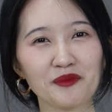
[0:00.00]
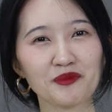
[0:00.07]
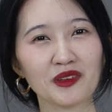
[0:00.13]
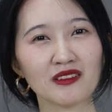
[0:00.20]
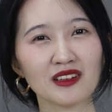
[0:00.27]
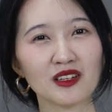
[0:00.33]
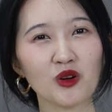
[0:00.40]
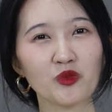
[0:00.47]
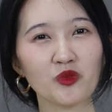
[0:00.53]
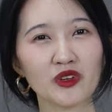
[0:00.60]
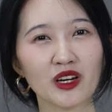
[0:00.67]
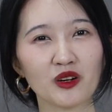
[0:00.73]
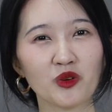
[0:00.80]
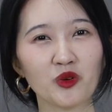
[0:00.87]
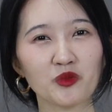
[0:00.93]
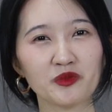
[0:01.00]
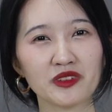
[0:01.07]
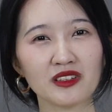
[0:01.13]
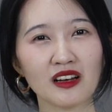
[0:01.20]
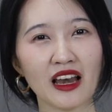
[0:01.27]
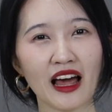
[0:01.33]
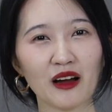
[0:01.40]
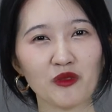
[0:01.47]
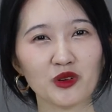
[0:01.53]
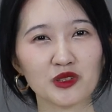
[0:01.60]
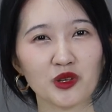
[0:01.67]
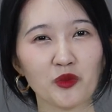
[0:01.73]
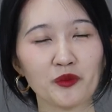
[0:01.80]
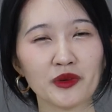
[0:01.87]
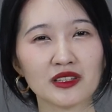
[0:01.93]
sắp tới công việc cũng như là cuộc
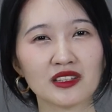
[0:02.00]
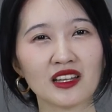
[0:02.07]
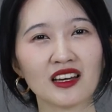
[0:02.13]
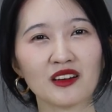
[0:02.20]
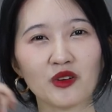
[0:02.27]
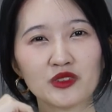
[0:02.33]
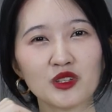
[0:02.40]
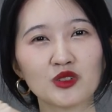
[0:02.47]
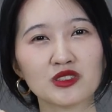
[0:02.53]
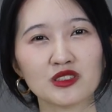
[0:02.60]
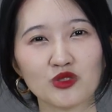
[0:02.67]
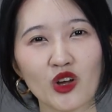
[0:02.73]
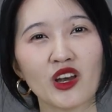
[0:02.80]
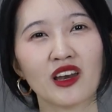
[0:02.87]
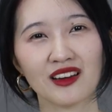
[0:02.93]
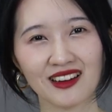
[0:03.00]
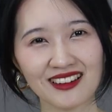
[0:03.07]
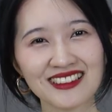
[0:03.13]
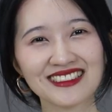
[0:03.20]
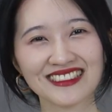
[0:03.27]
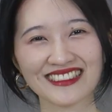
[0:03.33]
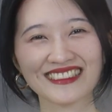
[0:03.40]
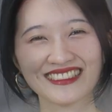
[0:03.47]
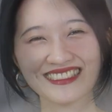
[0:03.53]
sống mình sẽ có nhiều sự thuận lợi hơn